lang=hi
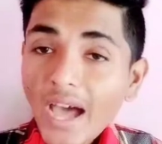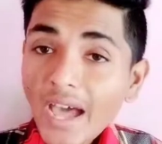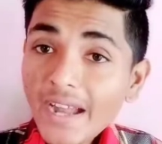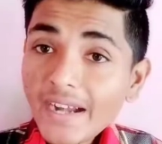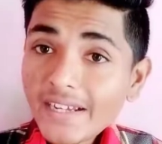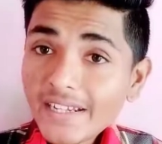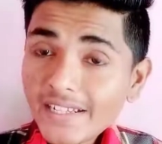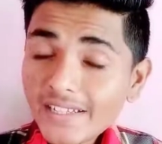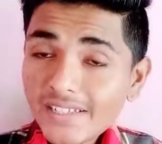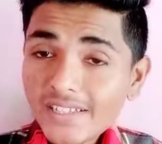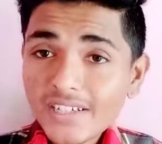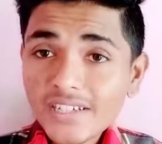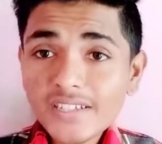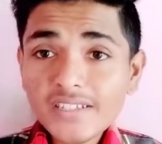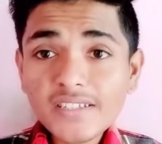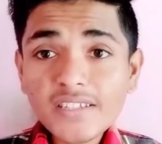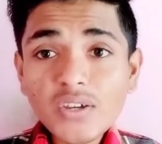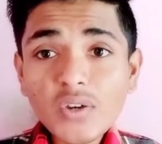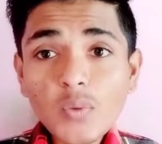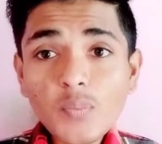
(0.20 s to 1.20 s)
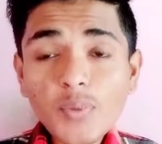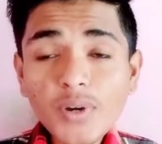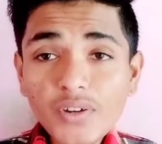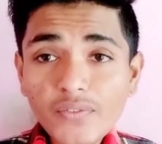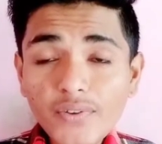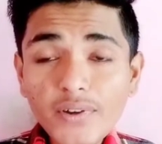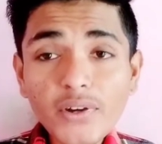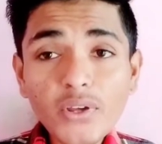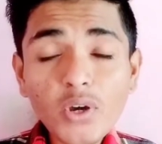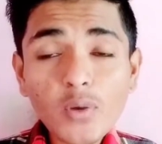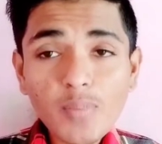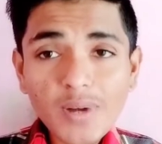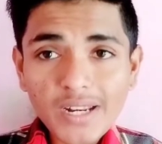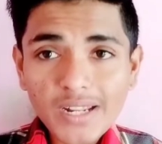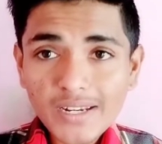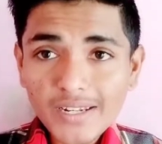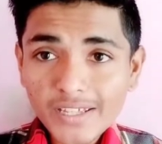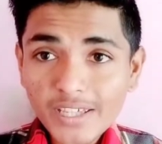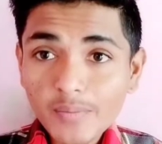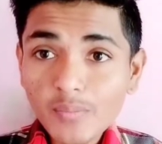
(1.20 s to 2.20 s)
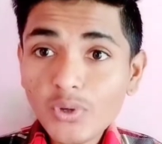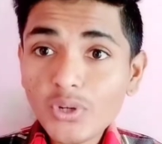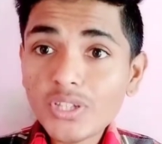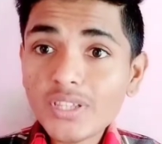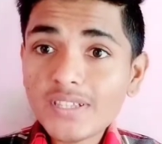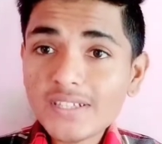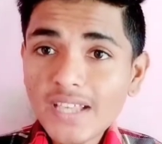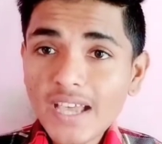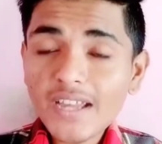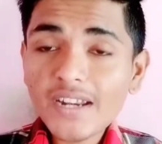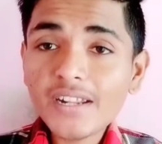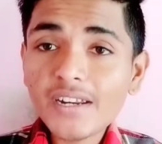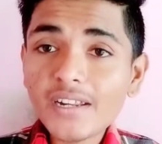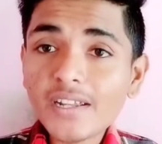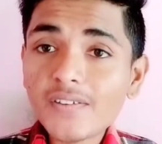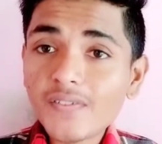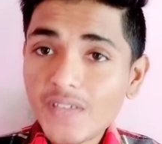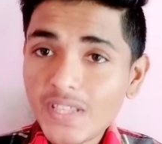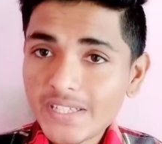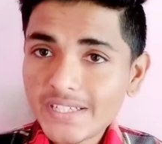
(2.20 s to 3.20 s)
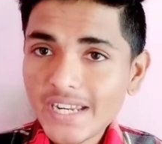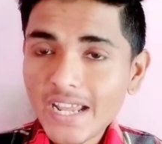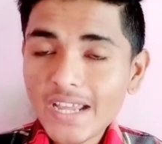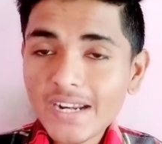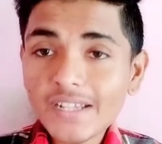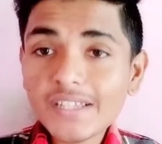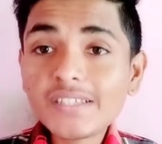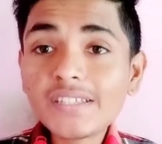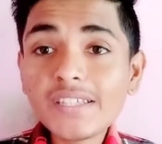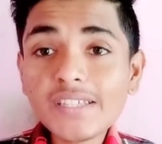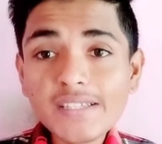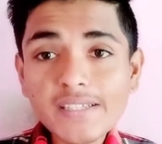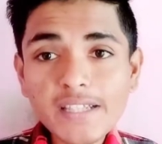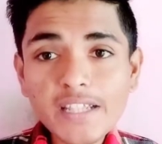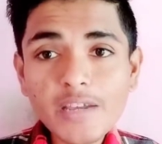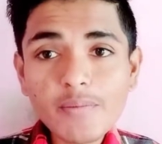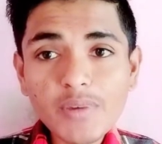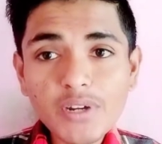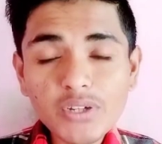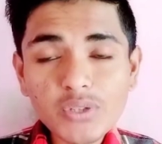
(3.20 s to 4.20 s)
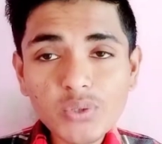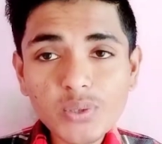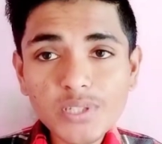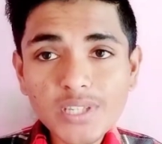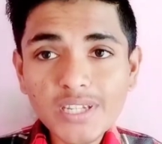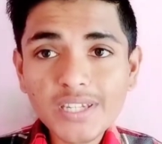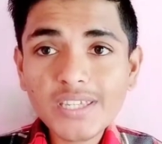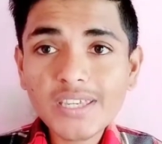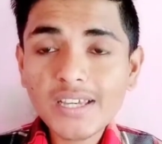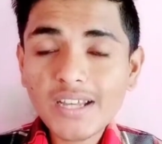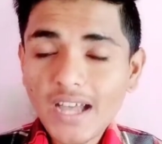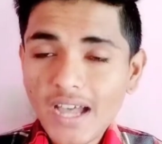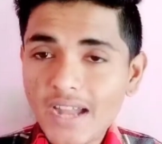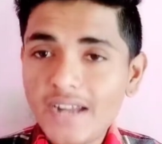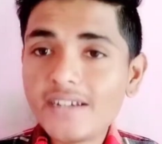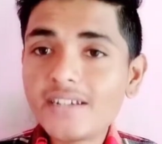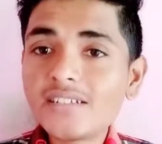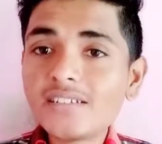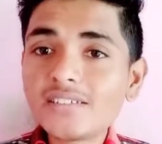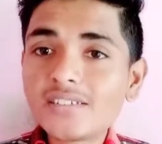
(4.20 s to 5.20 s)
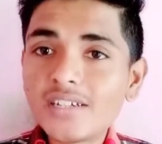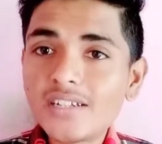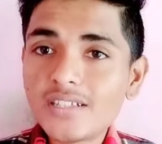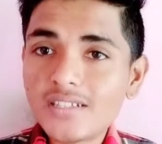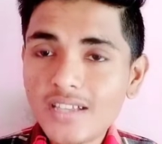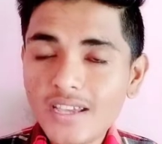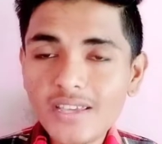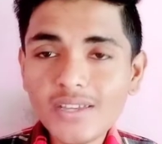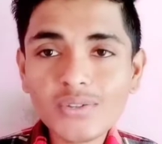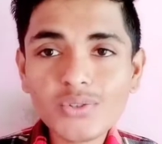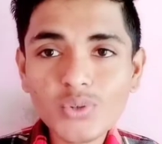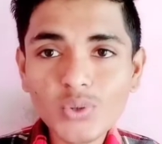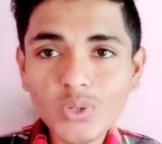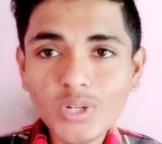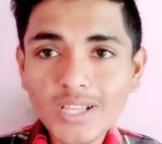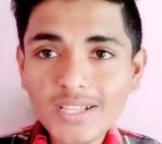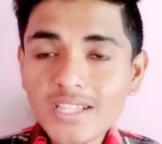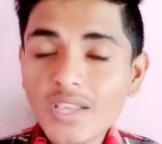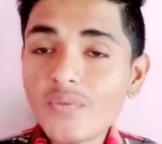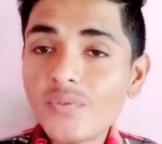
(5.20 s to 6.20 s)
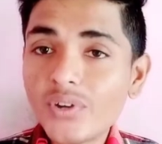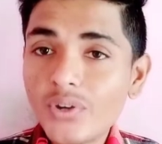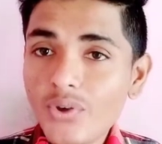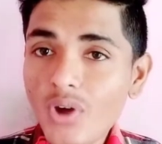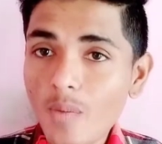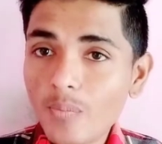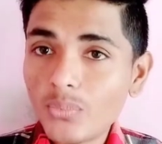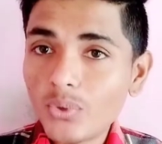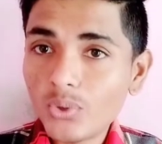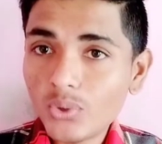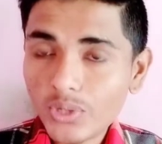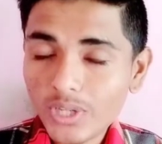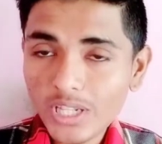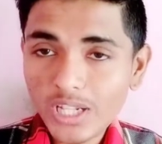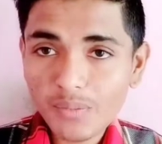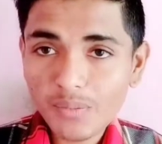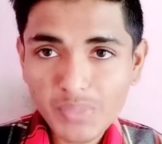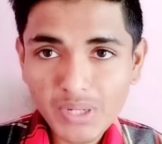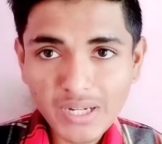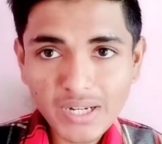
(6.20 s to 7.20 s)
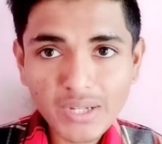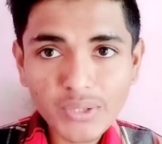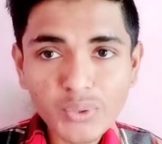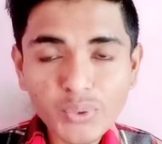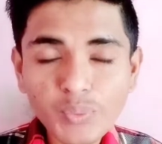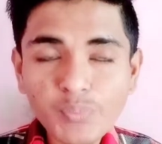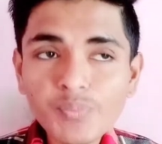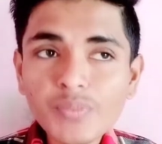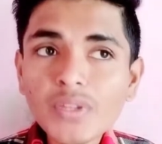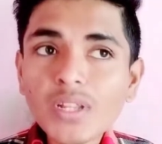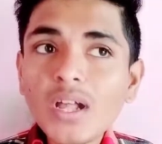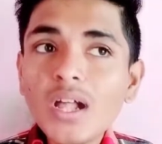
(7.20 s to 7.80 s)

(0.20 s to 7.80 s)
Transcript: हाइट इंक्रीज के ऊपर वीडियो बनाने की बहुत सारी रिक्वेस्ट आ रही थी इसलिए मैंने सोचा कि एक हाइट इंक्रीज का एक छोटा सा वीडियो आप लोग के लिए बना दूं